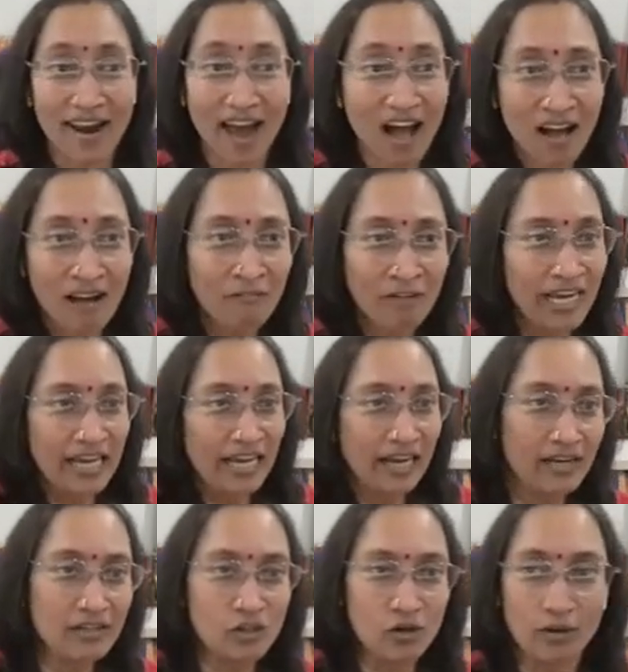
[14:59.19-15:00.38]
நான்
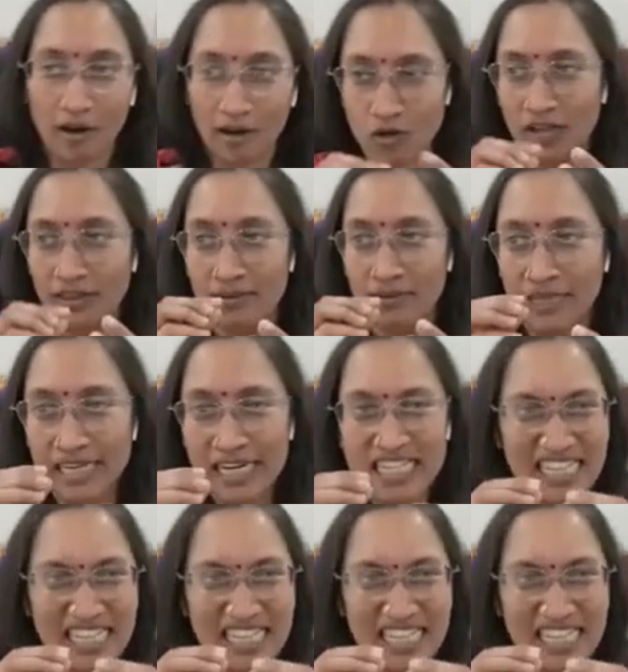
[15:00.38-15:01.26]
வலிக்கிறேன்னு சொல்லுவேன் சோ அந்த மாதிரி